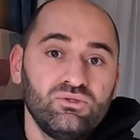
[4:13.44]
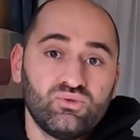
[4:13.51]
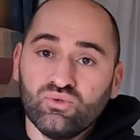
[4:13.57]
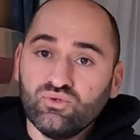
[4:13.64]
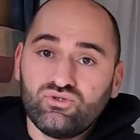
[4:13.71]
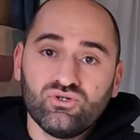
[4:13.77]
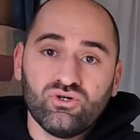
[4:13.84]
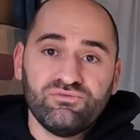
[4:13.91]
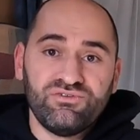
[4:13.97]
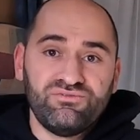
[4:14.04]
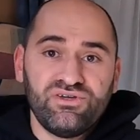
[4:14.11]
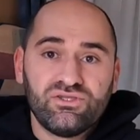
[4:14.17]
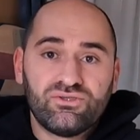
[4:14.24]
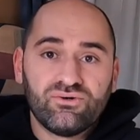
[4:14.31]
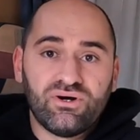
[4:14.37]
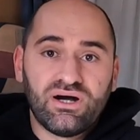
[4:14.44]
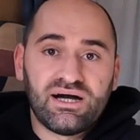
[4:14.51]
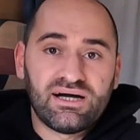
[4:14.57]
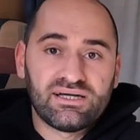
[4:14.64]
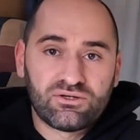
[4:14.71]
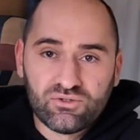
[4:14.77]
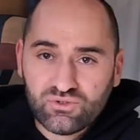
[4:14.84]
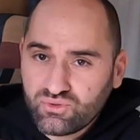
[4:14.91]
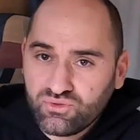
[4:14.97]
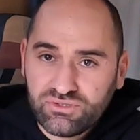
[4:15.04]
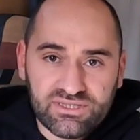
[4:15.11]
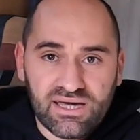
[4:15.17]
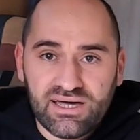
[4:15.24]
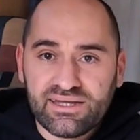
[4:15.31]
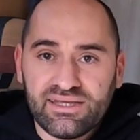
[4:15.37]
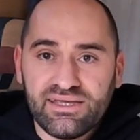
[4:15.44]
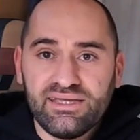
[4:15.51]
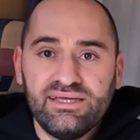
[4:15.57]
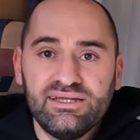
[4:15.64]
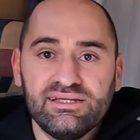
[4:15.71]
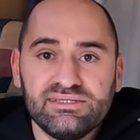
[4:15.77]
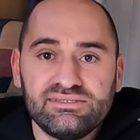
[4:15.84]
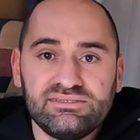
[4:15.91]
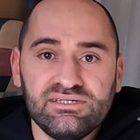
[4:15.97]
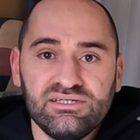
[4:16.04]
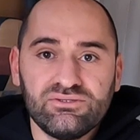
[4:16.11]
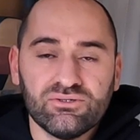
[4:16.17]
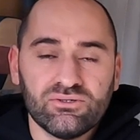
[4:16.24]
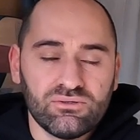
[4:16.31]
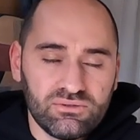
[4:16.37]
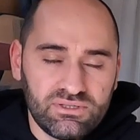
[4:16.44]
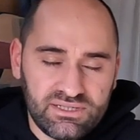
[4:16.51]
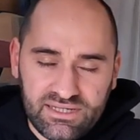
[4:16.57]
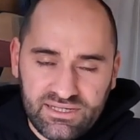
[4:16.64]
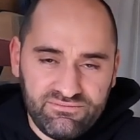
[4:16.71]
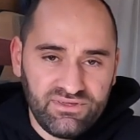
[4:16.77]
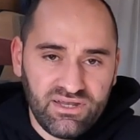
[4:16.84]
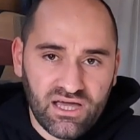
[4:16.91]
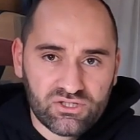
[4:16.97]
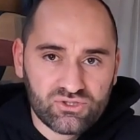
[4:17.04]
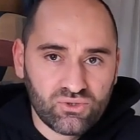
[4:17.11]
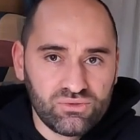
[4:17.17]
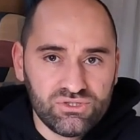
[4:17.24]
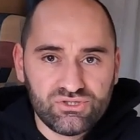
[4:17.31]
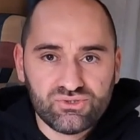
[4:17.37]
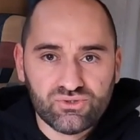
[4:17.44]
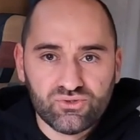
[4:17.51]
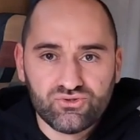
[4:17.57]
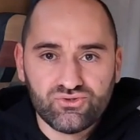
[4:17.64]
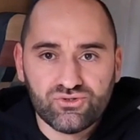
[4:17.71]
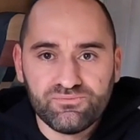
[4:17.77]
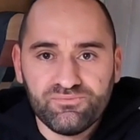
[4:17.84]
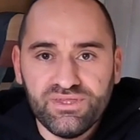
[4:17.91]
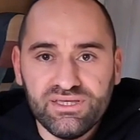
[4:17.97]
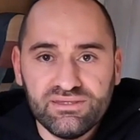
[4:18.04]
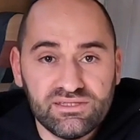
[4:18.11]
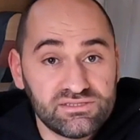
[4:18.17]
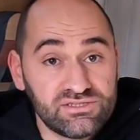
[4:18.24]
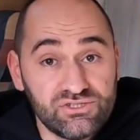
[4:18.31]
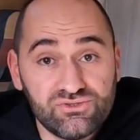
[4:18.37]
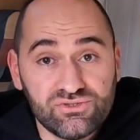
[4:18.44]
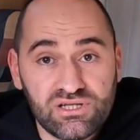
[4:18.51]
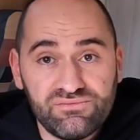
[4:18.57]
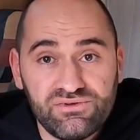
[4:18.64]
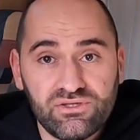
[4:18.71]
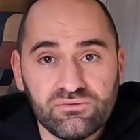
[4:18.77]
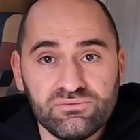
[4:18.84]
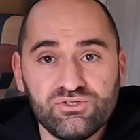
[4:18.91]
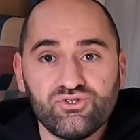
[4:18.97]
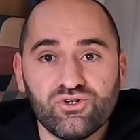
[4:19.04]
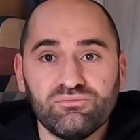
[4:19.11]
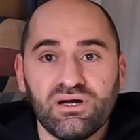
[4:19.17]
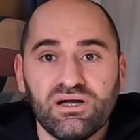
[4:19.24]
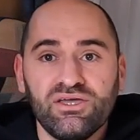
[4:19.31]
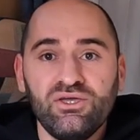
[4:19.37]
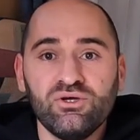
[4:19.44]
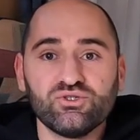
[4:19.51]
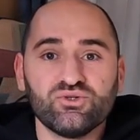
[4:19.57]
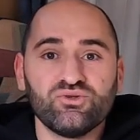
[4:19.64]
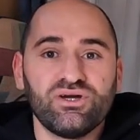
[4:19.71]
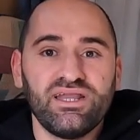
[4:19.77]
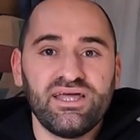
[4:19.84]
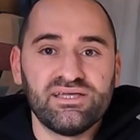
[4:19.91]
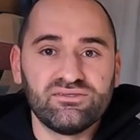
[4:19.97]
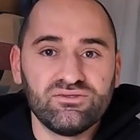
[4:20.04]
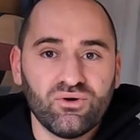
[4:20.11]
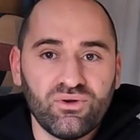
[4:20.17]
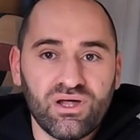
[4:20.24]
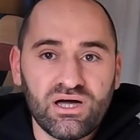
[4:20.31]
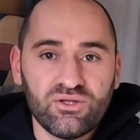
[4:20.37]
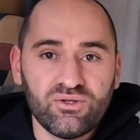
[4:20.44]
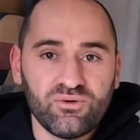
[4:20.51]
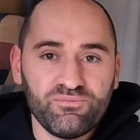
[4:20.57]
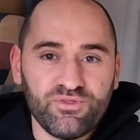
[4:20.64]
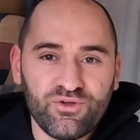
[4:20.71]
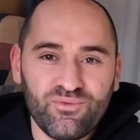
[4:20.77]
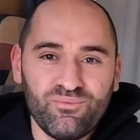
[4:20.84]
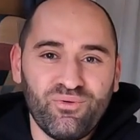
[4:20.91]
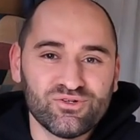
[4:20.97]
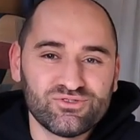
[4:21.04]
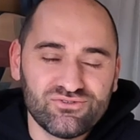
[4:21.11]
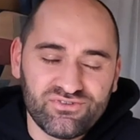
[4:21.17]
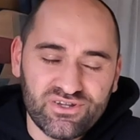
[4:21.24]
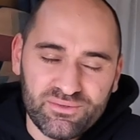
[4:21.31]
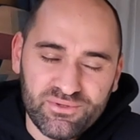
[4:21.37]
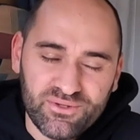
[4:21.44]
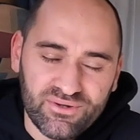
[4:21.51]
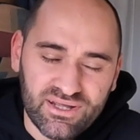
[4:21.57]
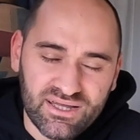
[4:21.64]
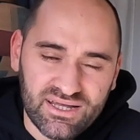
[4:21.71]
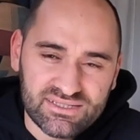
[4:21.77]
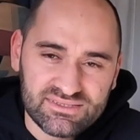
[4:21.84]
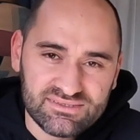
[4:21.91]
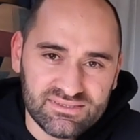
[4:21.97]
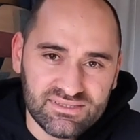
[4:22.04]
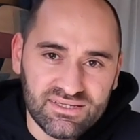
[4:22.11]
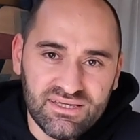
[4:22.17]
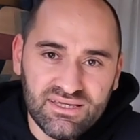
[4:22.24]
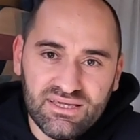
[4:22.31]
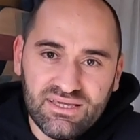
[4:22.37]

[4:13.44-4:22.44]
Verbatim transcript: tutto vi invito a consultare il sito che vi lascio qui sotto in descrizione video. Insomma, io sono cliente da un anno e non posso fare a meno ragazzi